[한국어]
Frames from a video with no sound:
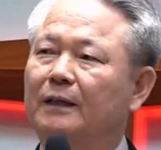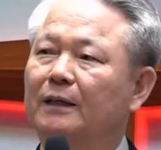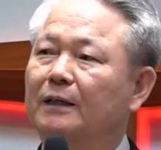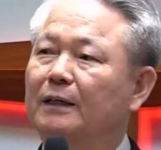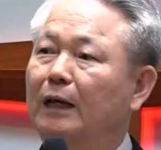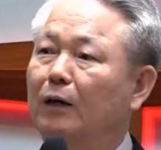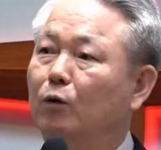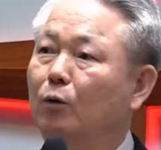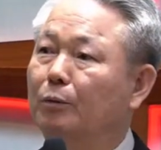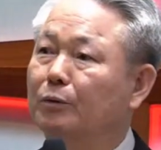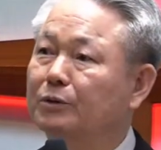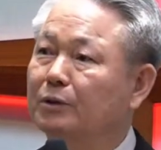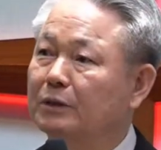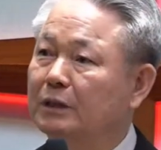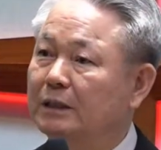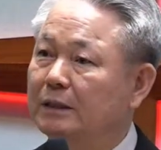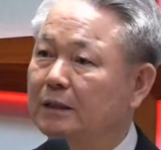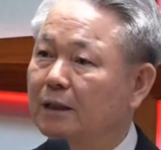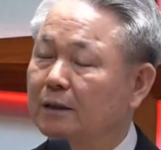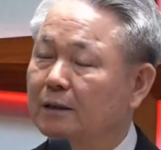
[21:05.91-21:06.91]
야고보서
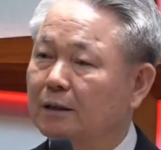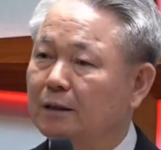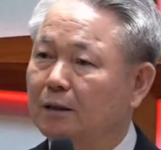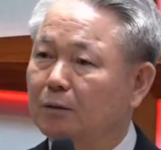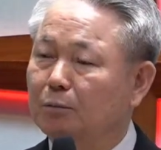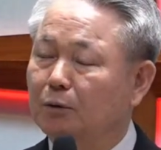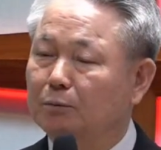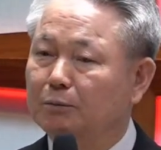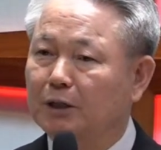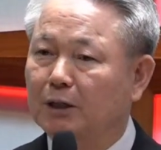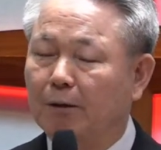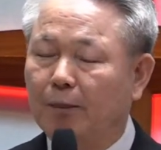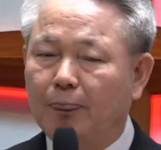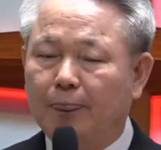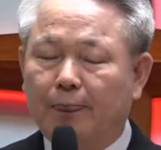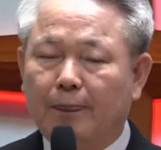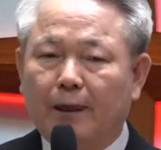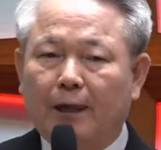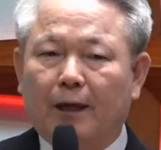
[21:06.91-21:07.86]
2장에 가보면